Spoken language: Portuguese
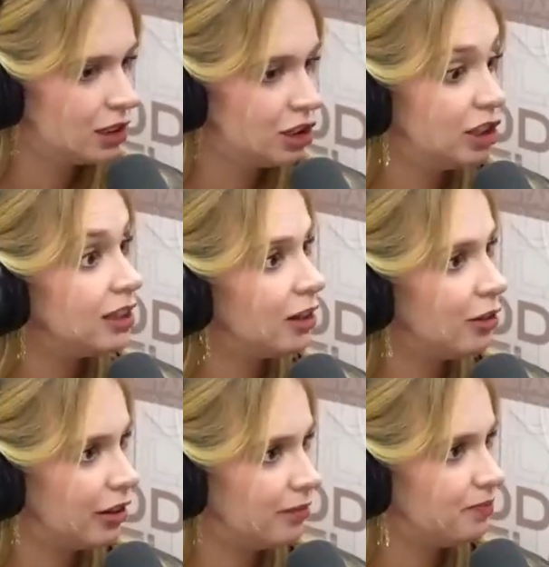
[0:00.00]
De
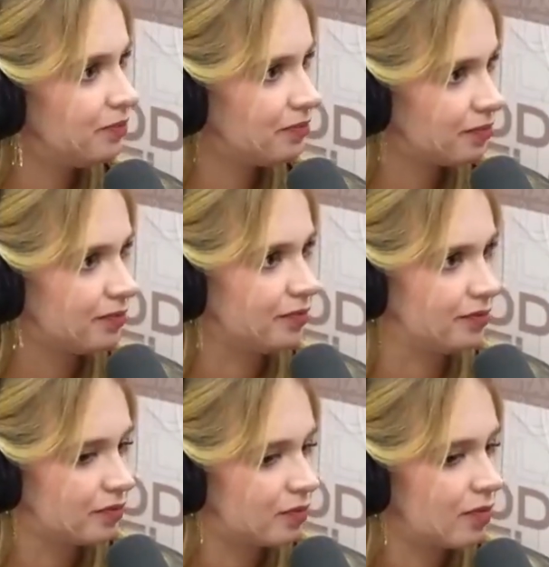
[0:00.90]
Niterói.
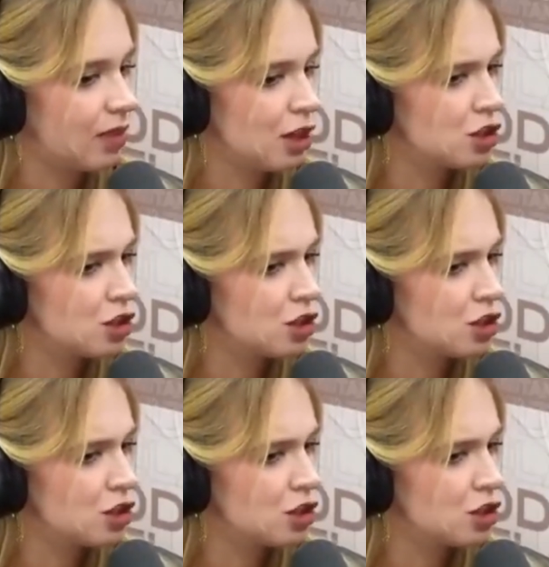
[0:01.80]
Hum.